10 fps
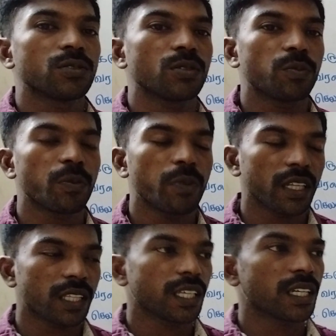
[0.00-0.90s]
ஸோ இப்போ
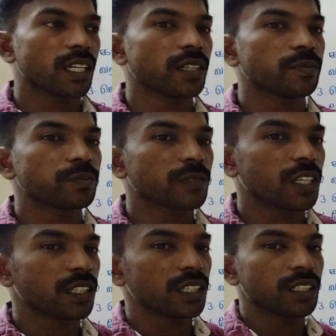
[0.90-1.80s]
பார்த்தீங்கன்னா
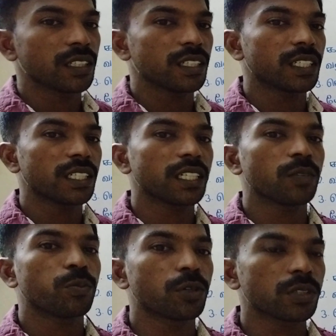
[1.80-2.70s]
அது
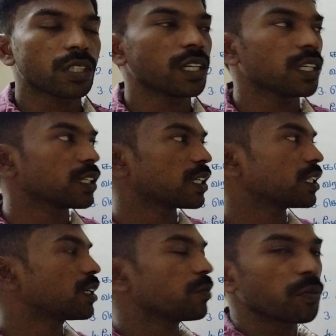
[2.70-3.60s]
என்னென்ன
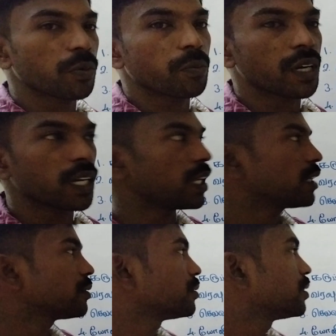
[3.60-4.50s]
பொருத்தங்கள்ங்கிறத நம்ம இப்போ பார்க்கலாம்